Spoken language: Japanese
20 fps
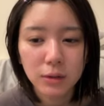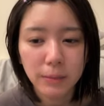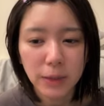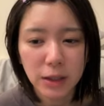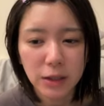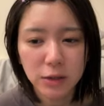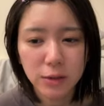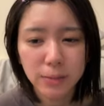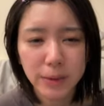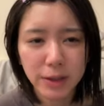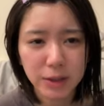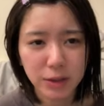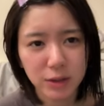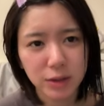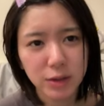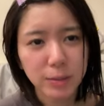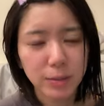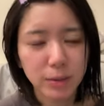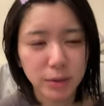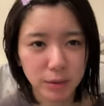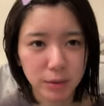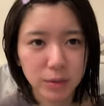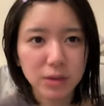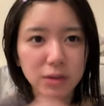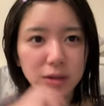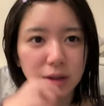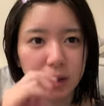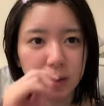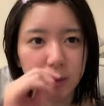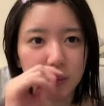あ、行く場所にもよ
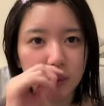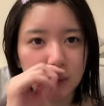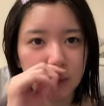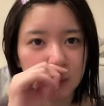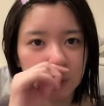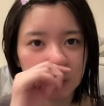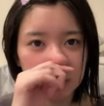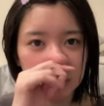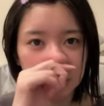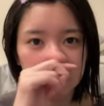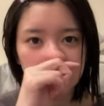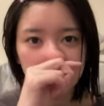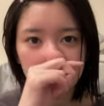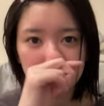るんやろうけどね。